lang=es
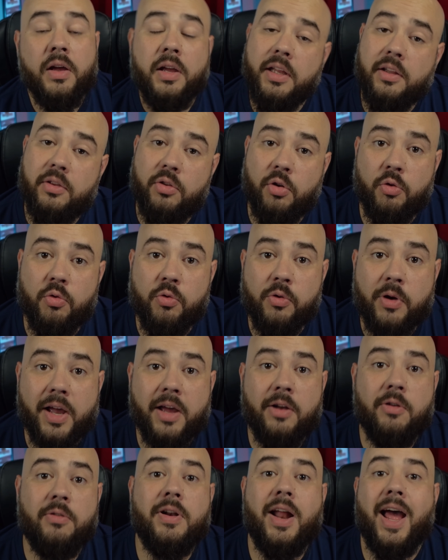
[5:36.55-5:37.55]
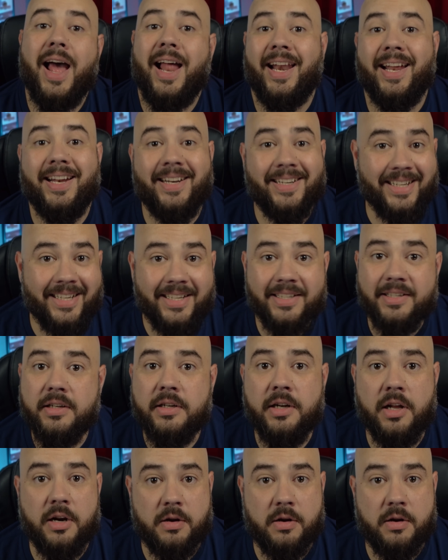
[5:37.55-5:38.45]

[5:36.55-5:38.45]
introdujeron a la Nissan